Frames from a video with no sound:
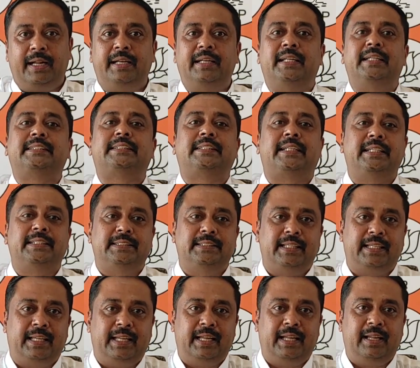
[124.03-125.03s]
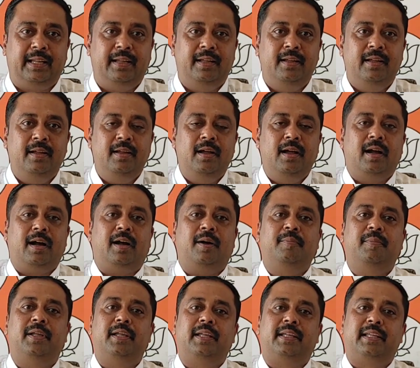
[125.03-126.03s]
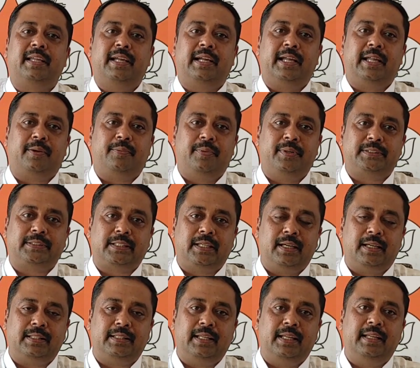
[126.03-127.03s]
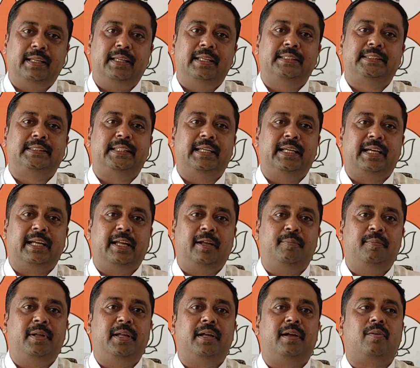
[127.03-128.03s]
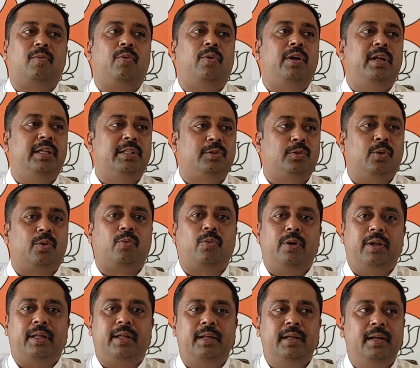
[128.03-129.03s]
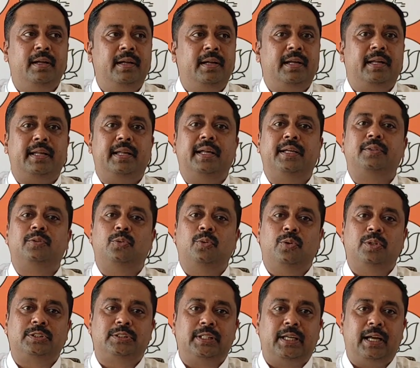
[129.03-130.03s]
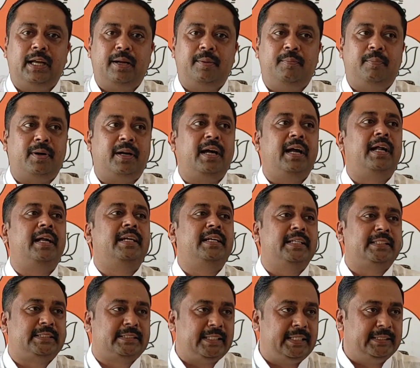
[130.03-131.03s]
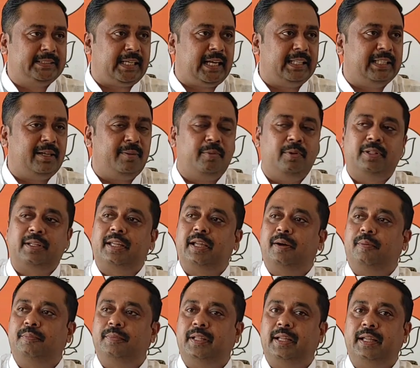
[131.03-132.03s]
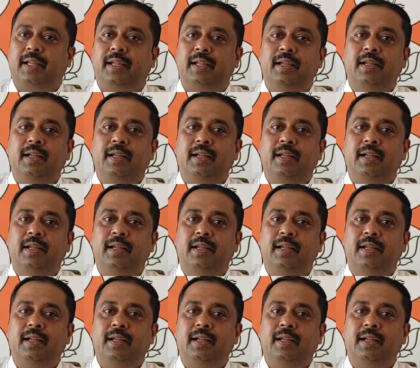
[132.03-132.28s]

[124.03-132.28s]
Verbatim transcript: इंडस्ट्रीज नहीं है हम एक एक रिक्वेस्ट करते हैं इस एरिया में कोई तो कोई एक दो चार बड़ा इंडस्ट्रीज आना बोल के हमने